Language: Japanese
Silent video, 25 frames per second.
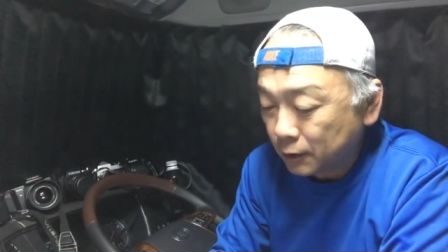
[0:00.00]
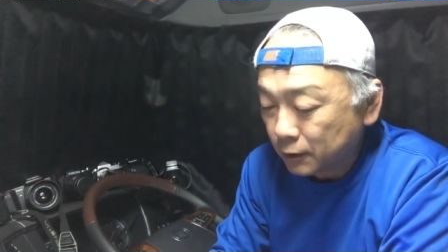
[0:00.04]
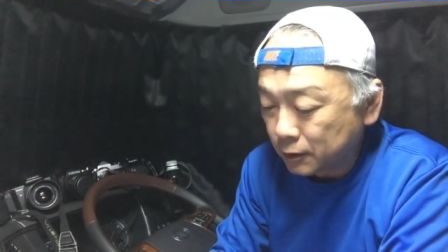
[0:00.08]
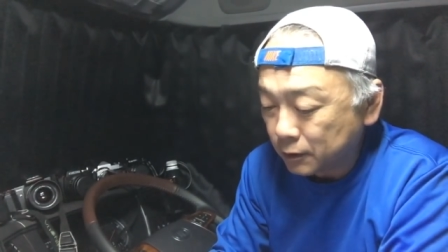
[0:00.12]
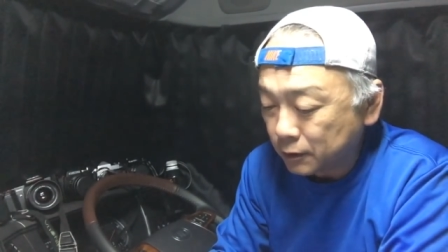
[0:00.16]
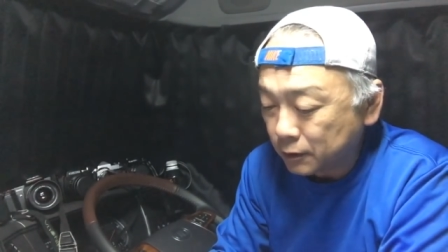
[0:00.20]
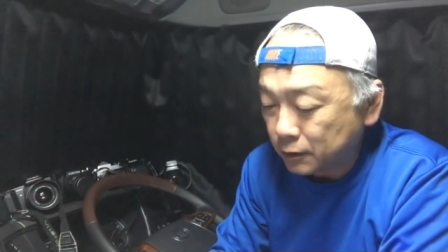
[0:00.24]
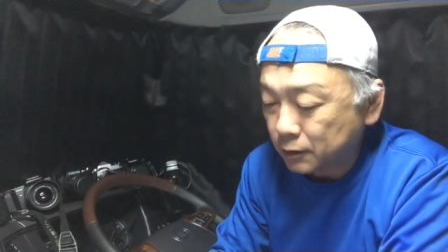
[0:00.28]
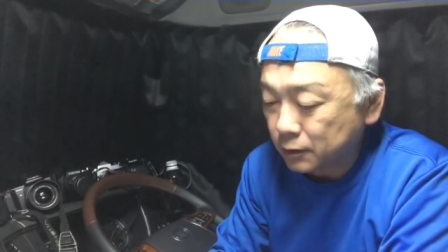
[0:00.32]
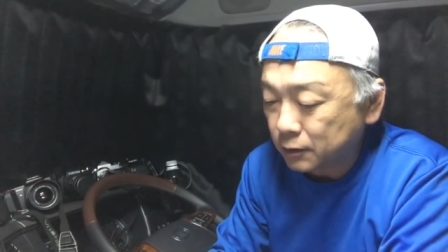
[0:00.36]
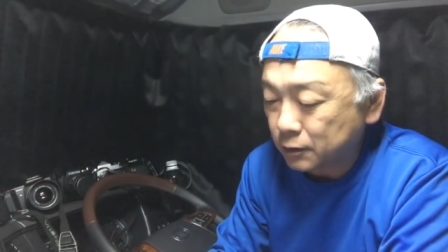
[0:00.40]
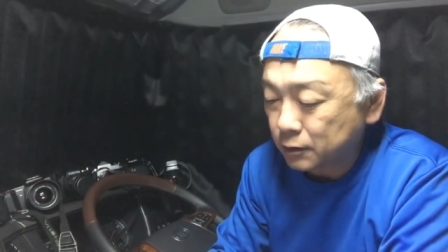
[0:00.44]

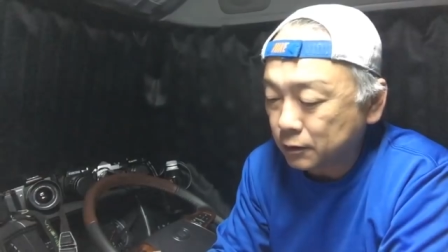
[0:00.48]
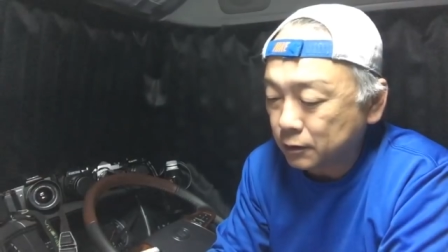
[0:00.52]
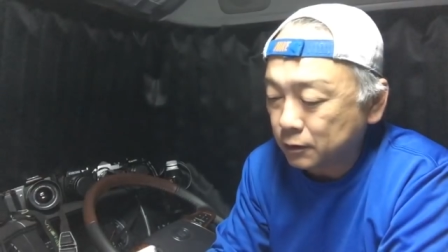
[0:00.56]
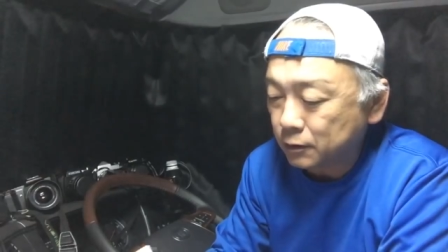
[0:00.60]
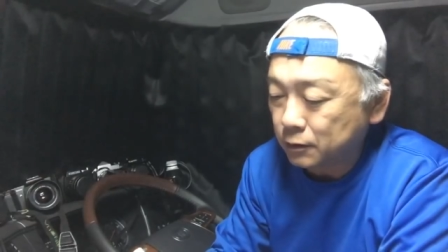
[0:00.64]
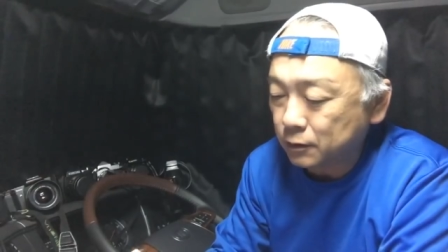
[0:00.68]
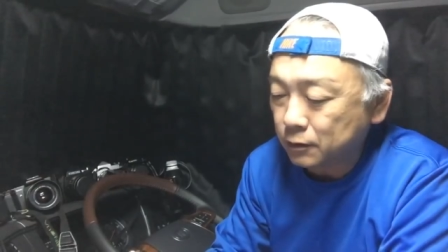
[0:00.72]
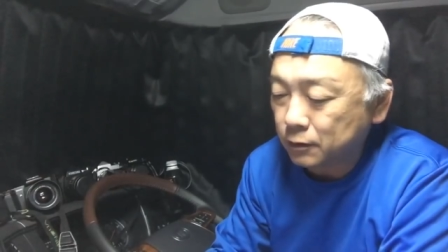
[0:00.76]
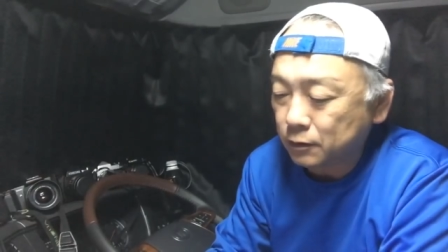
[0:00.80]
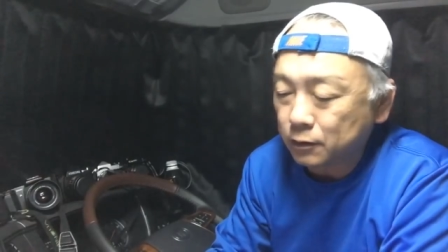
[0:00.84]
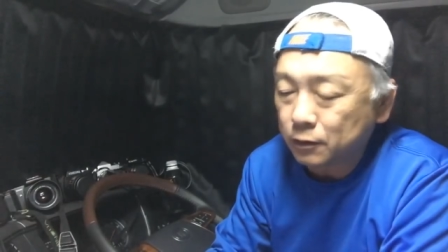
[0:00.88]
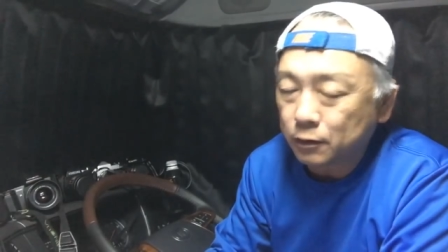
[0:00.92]

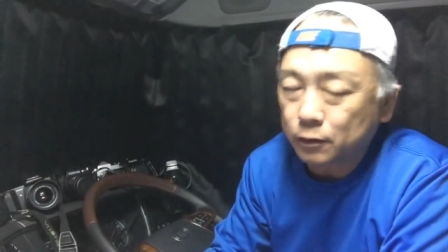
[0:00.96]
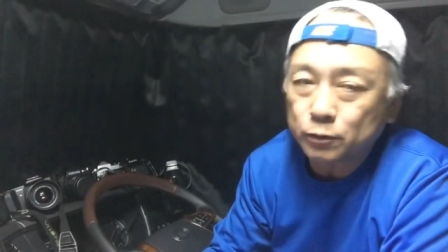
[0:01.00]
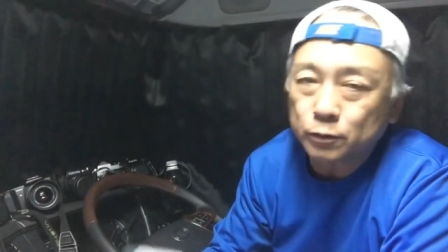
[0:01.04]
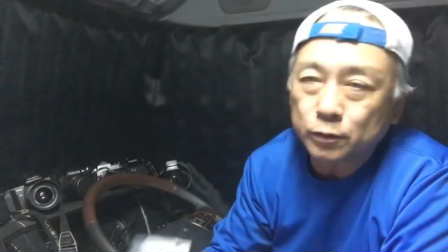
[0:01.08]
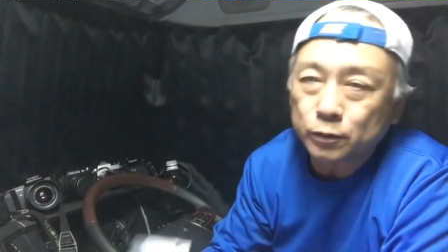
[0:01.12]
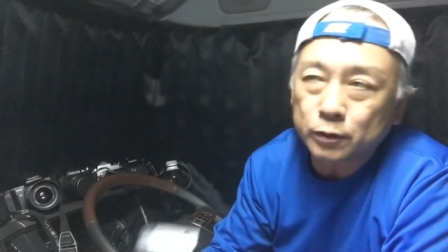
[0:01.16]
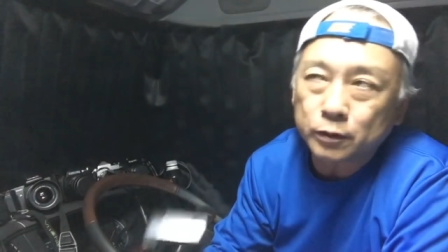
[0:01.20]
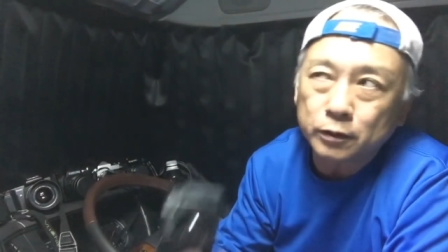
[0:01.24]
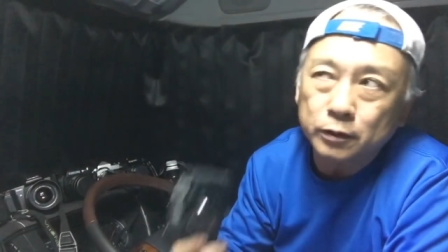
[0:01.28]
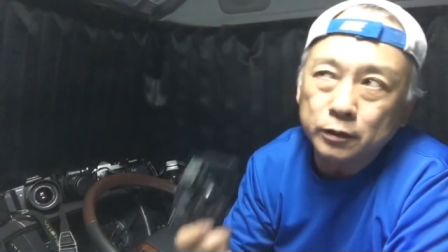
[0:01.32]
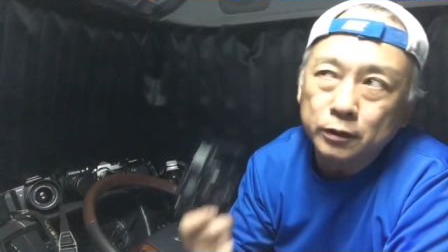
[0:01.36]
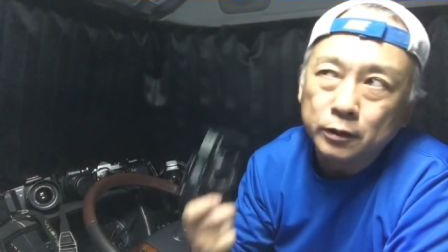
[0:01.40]
えー、こ
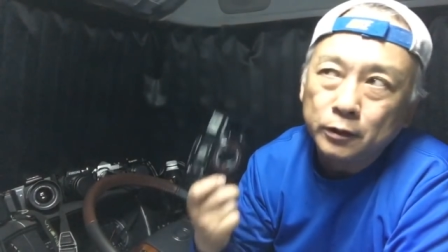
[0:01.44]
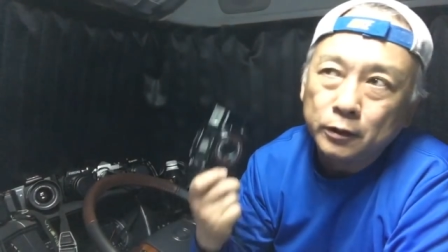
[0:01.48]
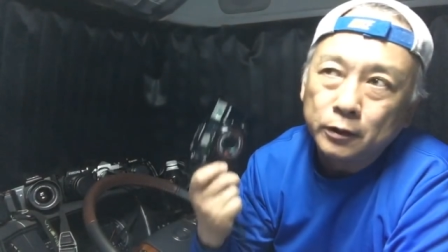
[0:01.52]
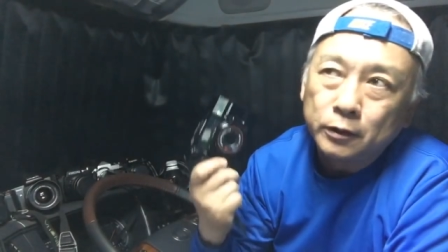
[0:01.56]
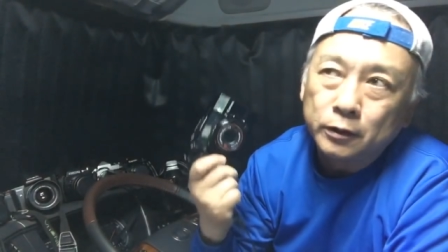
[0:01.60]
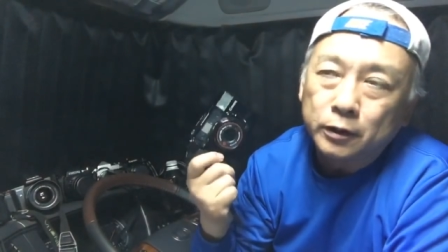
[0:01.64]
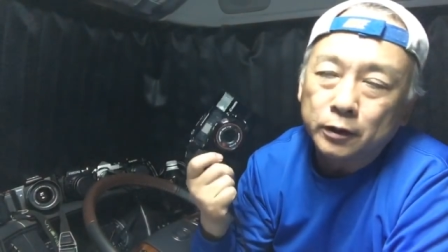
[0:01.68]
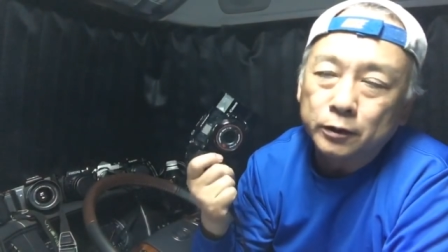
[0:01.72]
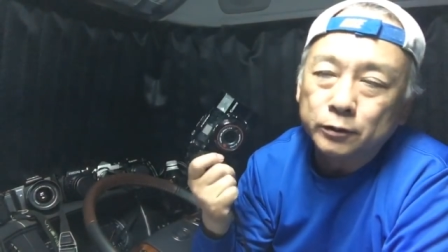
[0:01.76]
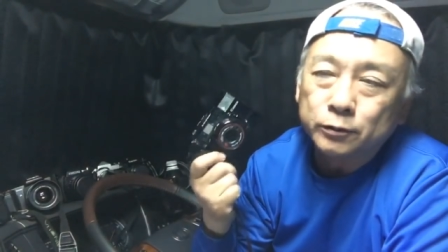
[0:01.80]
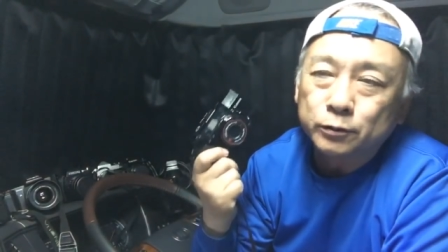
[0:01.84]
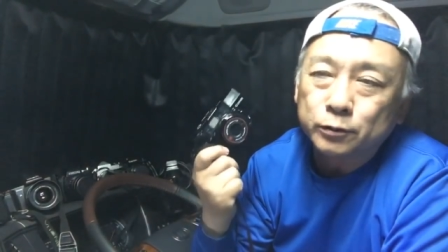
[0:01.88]
れ、
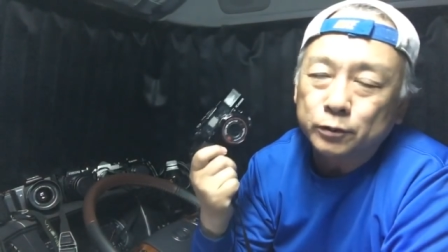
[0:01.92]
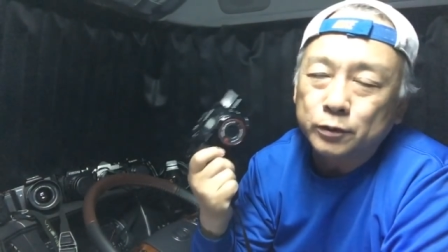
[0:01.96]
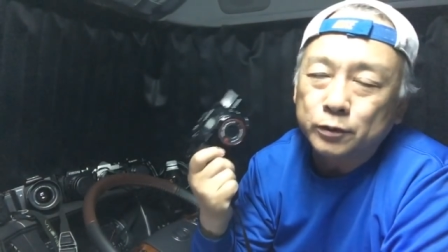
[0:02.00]
あの、